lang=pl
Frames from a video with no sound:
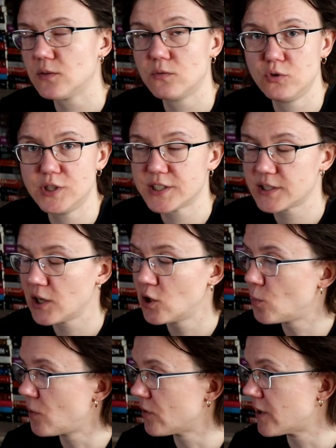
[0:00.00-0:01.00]

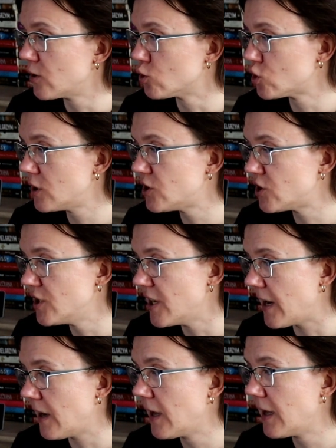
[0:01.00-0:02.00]
25
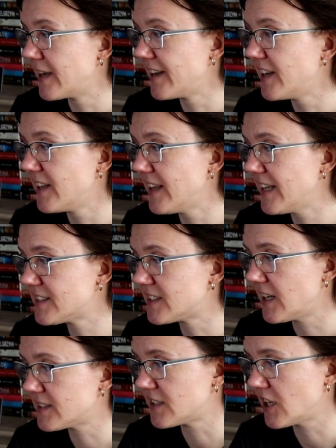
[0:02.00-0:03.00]
stycznia
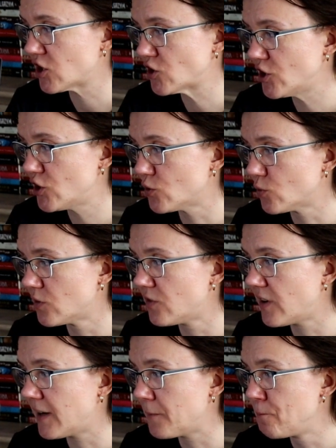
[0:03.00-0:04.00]
Geneza za
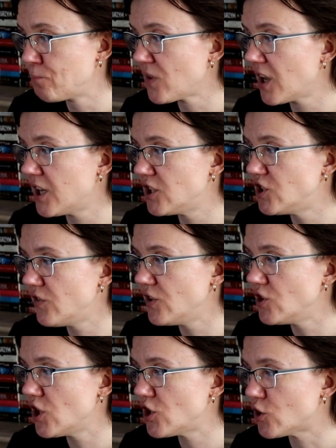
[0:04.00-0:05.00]

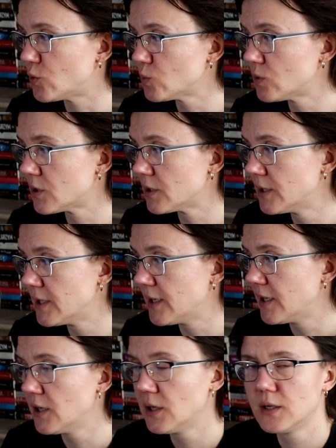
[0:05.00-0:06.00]
62,90.
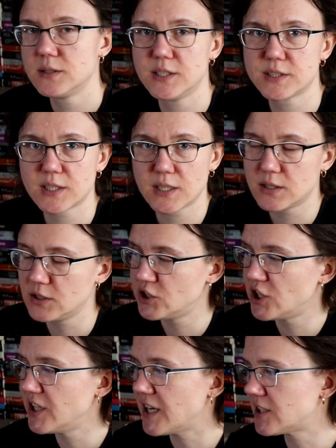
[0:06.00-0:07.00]
Niestety
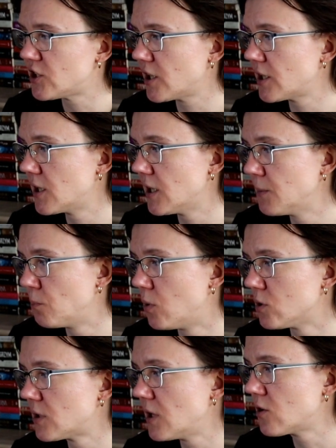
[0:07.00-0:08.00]
cieniaczek
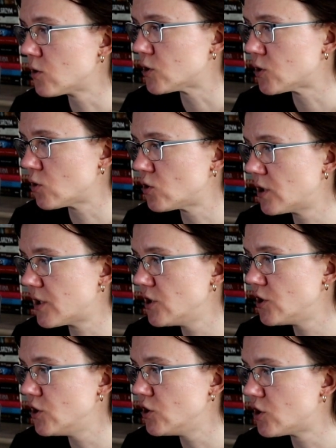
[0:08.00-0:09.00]
tylko
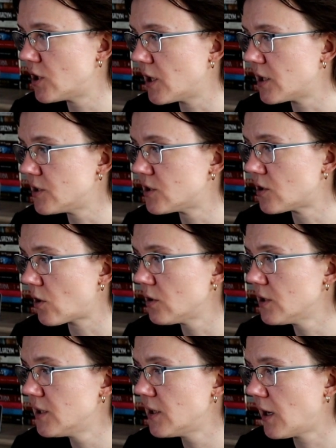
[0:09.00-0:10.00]
144
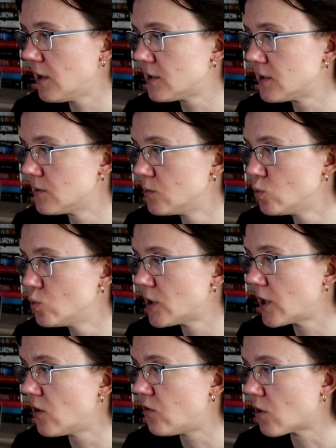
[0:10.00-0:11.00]
strony, ale
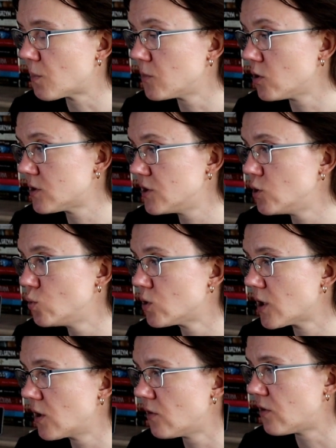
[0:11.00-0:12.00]
dużego, dosyć
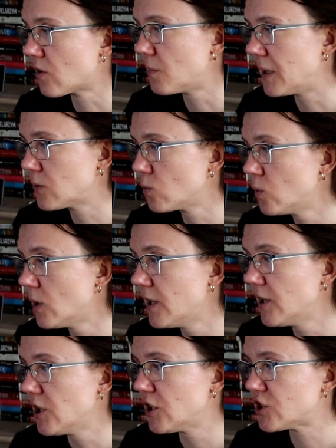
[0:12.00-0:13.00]
dużego formatu
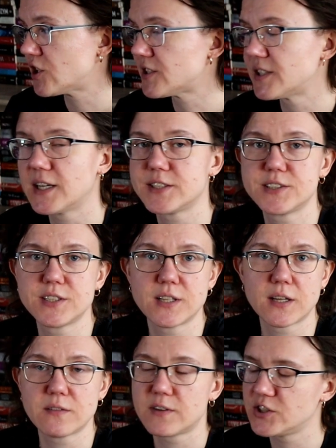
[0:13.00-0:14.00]
16
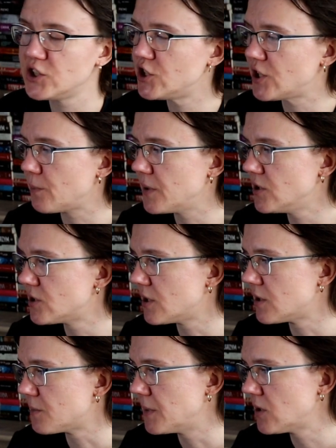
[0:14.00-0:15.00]
na 25
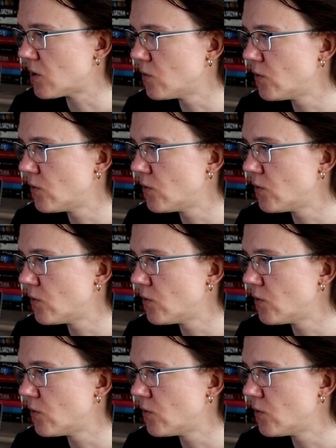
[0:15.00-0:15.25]
cm.